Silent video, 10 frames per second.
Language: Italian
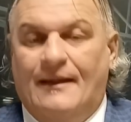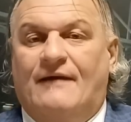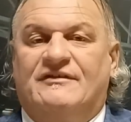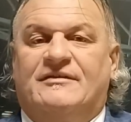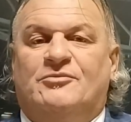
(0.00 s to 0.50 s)

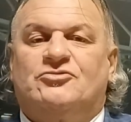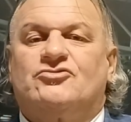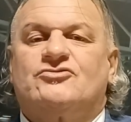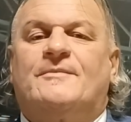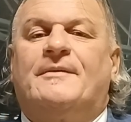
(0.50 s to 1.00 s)
avete
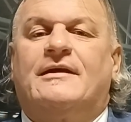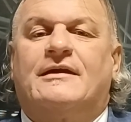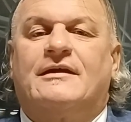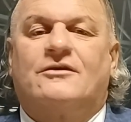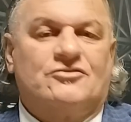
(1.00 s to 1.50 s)
potuto
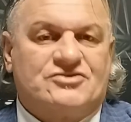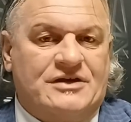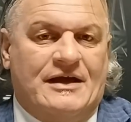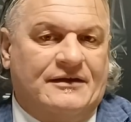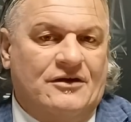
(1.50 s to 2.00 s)
sapere
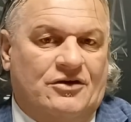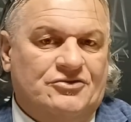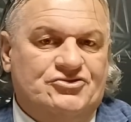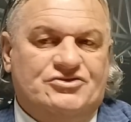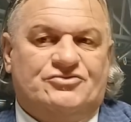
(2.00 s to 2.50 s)
così anche oggi